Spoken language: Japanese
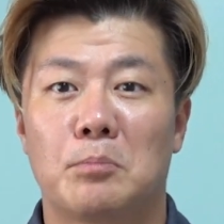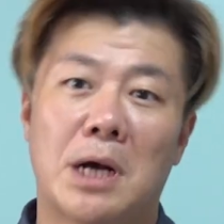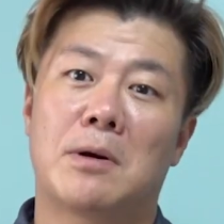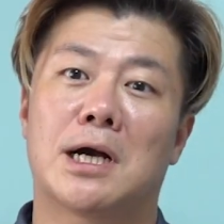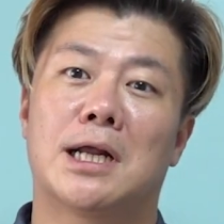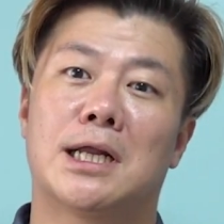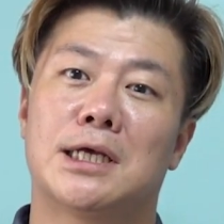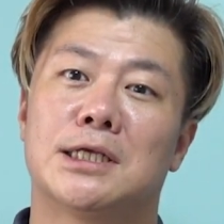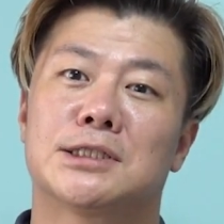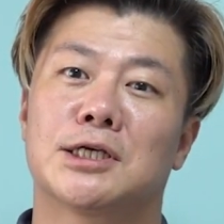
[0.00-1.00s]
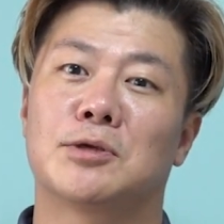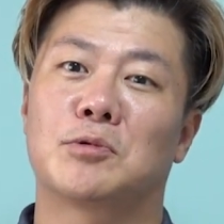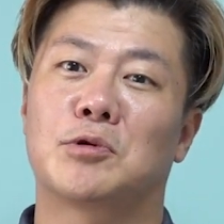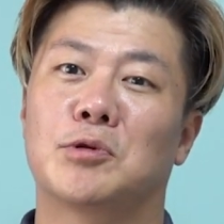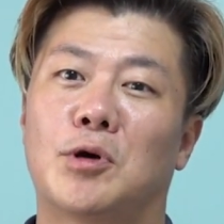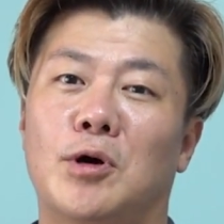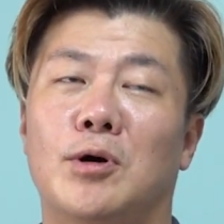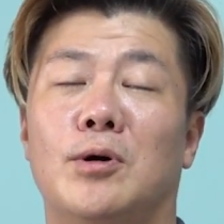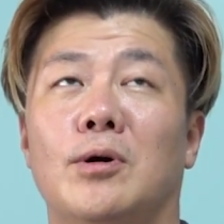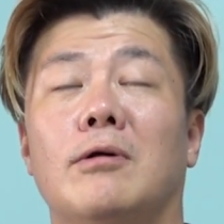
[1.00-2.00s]
まあわからないんですけどもこ
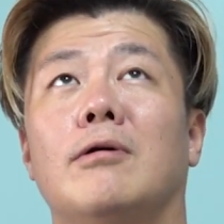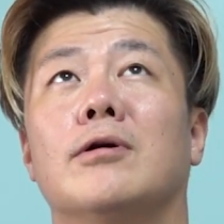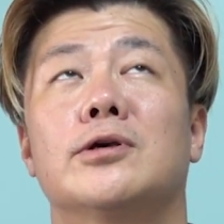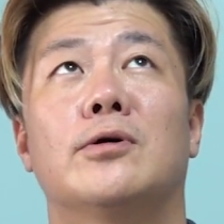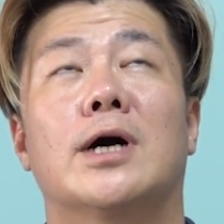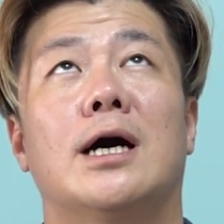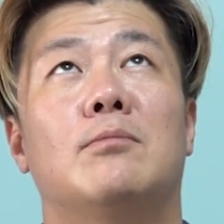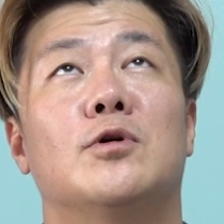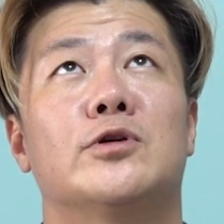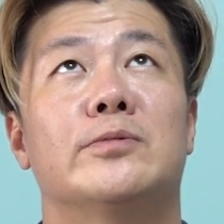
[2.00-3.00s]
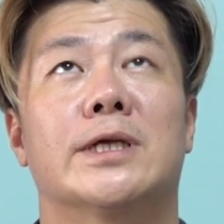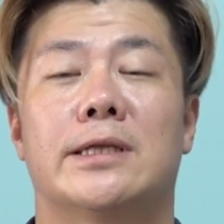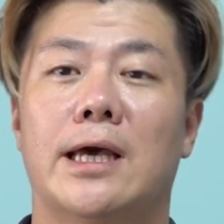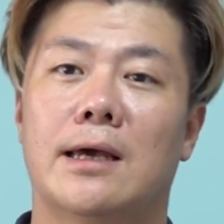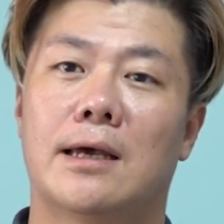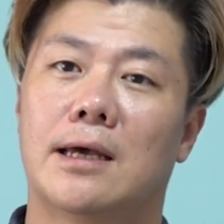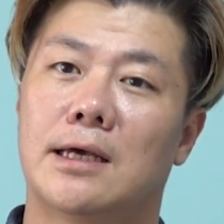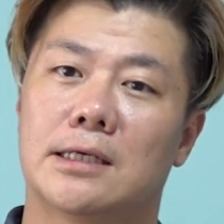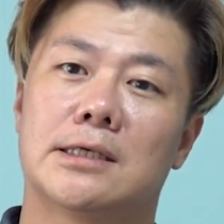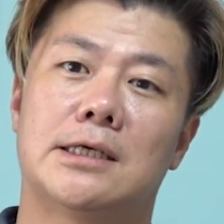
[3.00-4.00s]
の今日が木曜日なんで
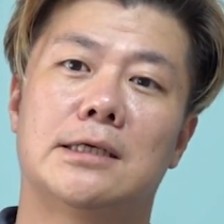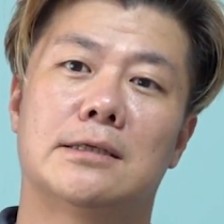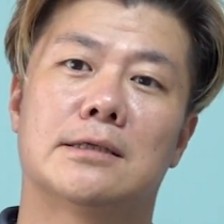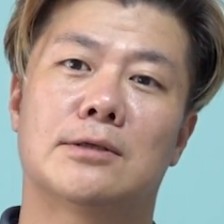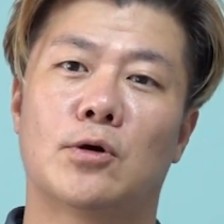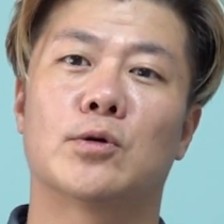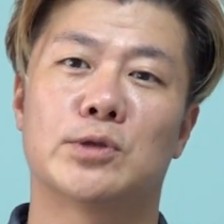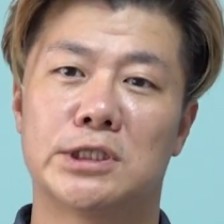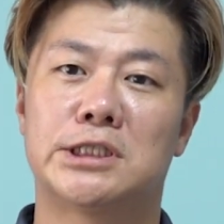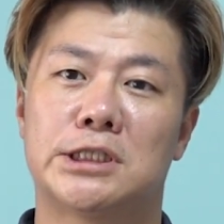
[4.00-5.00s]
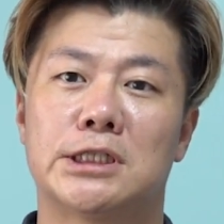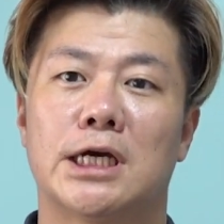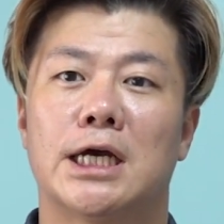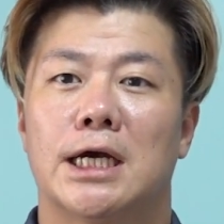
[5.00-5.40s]
金土日